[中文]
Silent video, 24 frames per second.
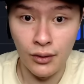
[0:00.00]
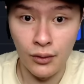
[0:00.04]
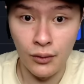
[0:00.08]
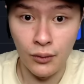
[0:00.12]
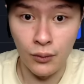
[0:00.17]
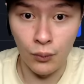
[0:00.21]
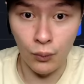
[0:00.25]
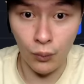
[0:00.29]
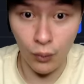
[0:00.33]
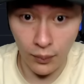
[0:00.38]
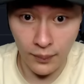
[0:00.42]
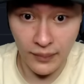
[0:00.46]

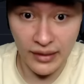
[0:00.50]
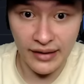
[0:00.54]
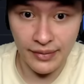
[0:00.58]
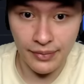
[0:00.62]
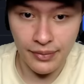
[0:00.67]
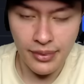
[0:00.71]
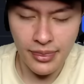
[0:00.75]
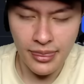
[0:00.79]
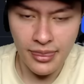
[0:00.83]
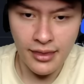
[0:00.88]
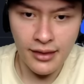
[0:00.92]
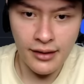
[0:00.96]
我
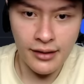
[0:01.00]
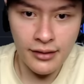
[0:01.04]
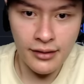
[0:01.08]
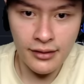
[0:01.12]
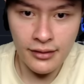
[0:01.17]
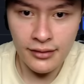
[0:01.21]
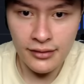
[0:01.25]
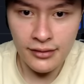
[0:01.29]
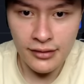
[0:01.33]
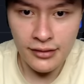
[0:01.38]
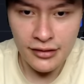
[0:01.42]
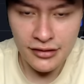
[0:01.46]
们
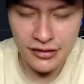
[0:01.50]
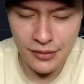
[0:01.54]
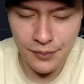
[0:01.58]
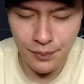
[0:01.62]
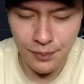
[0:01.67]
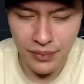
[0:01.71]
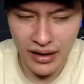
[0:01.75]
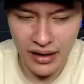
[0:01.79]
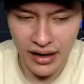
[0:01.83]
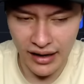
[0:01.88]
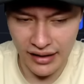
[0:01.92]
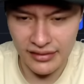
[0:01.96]
是
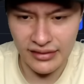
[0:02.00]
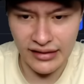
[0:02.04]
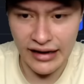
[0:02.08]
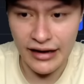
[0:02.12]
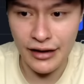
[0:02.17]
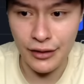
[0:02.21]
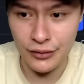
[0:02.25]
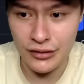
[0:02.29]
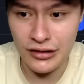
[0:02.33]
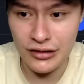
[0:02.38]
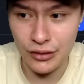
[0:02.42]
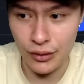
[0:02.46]
很难
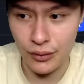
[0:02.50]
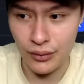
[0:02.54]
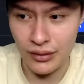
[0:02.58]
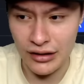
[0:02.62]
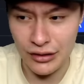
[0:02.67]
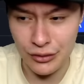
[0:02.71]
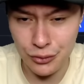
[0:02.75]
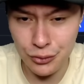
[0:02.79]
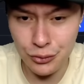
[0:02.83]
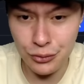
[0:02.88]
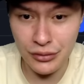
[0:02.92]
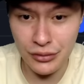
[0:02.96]
有这种
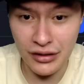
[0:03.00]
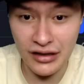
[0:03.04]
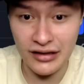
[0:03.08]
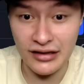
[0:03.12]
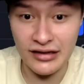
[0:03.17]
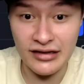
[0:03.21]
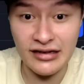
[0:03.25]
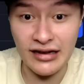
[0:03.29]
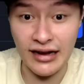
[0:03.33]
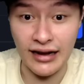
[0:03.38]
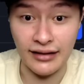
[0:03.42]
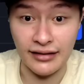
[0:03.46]
很剧烈的
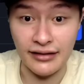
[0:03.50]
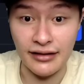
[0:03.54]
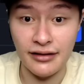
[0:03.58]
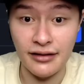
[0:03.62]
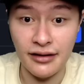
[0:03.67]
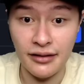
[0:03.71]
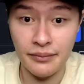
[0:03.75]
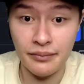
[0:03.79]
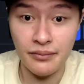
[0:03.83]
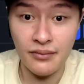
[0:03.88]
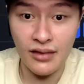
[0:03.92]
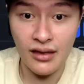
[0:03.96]
下跌
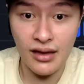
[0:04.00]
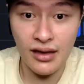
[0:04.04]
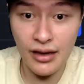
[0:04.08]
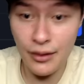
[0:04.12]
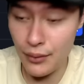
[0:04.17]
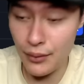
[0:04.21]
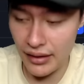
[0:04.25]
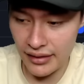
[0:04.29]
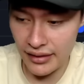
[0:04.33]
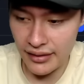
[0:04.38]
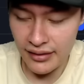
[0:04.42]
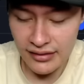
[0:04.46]
的，因
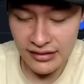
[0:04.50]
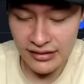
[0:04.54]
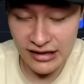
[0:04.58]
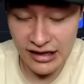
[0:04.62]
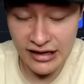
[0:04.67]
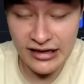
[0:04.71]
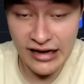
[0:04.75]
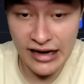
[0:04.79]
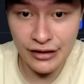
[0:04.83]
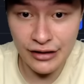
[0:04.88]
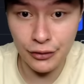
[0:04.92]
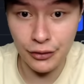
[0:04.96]
为接
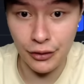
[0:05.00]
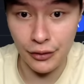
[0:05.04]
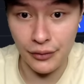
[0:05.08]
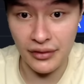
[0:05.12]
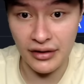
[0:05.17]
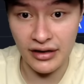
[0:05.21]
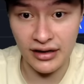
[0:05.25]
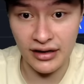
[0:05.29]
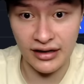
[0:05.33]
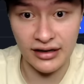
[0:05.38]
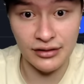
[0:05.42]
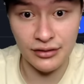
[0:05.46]
下来就有一
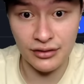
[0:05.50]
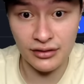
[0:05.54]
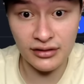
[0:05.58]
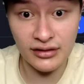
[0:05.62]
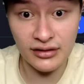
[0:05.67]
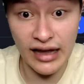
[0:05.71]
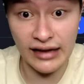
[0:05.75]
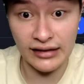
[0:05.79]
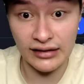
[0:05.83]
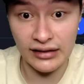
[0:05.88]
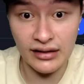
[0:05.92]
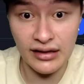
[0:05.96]
个很
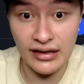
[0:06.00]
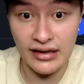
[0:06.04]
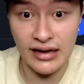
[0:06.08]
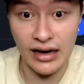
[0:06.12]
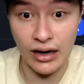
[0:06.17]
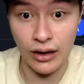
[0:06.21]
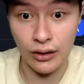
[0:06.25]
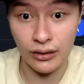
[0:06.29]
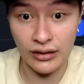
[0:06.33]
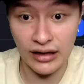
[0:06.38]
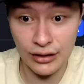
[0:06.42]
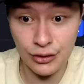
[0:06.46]
大的利
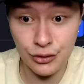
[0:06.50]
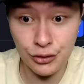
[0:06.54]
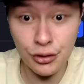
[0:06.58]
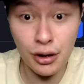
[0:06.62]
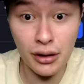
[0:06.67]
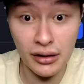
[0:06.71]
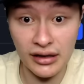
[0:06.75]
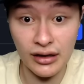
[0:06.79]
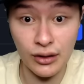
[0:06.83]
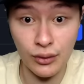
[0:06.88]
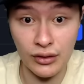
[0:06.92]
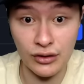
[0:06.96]
好，它确
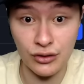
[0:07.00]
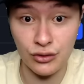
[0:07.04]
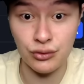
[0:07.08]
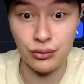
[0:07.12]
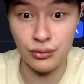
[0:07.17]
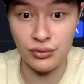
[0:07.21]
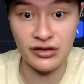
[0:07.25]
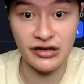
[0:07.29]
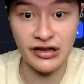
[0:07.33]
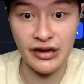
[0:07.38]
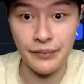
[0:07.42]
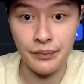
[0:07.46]
定会
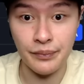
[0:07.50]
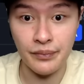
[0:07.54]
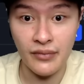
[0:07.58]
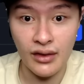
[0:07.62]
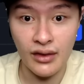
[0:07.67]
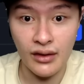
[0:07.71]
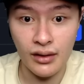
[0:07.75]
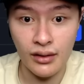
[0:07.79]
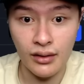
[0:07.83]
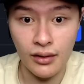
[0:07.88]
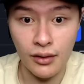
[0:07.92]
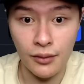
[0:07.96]
出现。
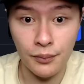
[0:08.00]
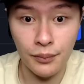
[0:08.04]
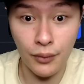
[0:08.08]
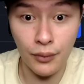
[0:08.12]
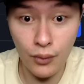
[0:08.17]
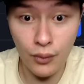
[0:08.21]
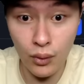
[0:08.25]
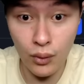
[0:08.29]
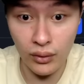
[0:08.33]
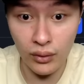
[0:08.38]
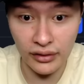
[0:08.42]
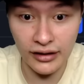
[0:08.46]
不
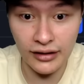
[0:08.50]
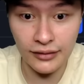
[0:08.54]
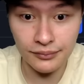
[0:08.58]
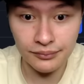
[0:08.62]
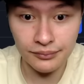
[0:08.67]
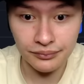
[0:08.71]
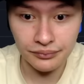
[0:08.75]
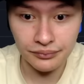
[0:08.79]
过呢，